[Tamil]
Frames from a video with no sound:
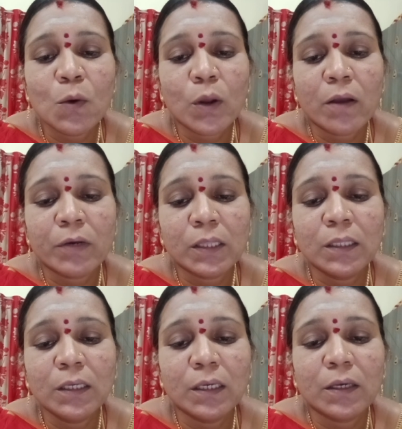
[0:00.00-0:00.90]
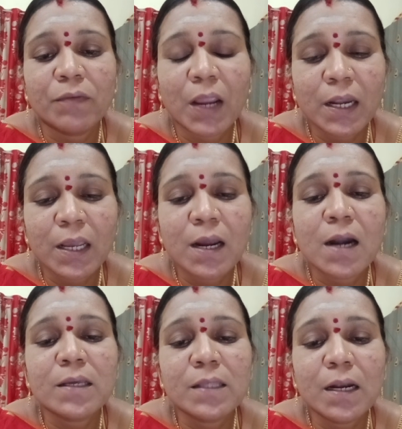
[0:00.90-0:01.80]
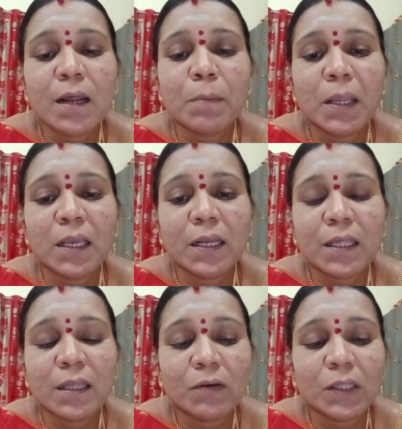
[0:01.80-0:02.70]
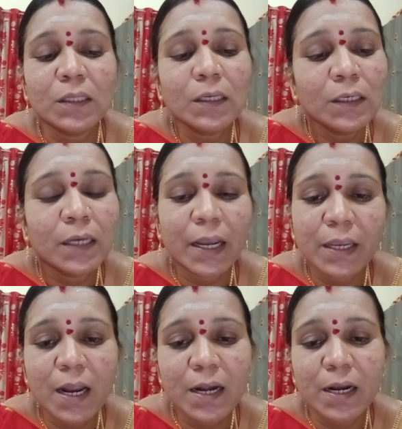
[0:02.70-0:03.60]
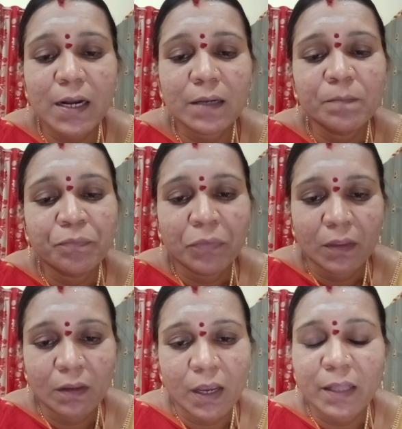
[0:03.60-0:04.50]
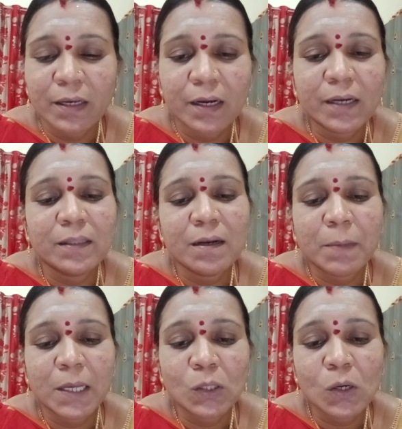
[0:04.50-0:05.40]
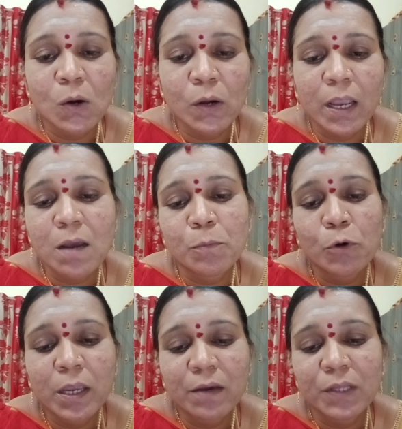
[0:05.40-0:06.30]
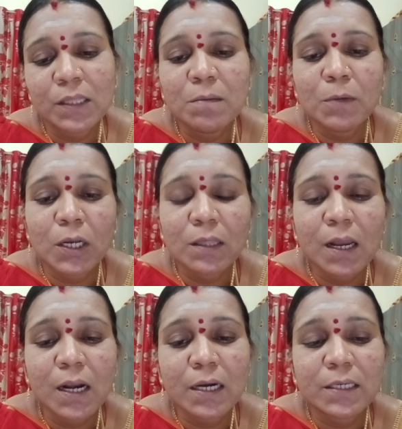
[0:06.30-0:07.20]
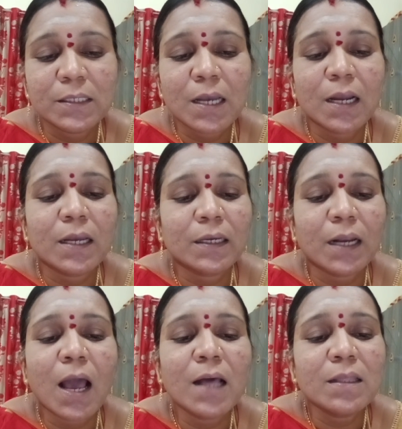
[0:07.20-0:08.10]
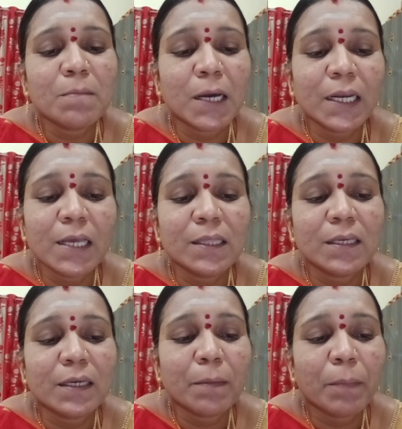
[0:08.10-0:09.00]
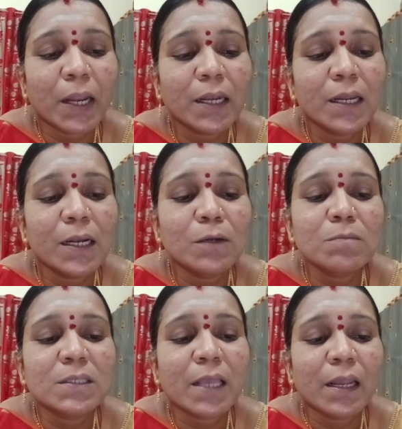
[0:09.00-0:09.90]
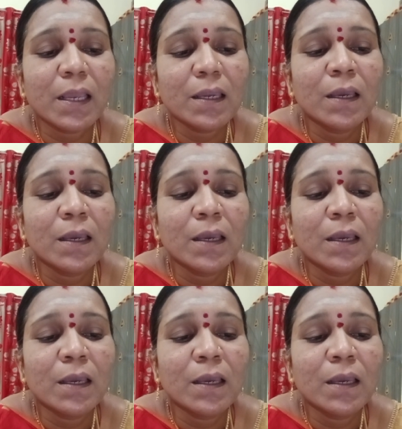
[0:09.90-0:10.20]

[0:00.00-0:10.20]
அவங்க வந்து வேட்டையாடுதல் அப்படிங்கிறத வந்து கையாண்டன அந்த காலத்தில் பார்த்துருக்கோம் இல்லையா புளியை வந்து முரத்தால் அடித்தாங்கங்க அந்த மாதிரி அந்த பெண்களும் சரி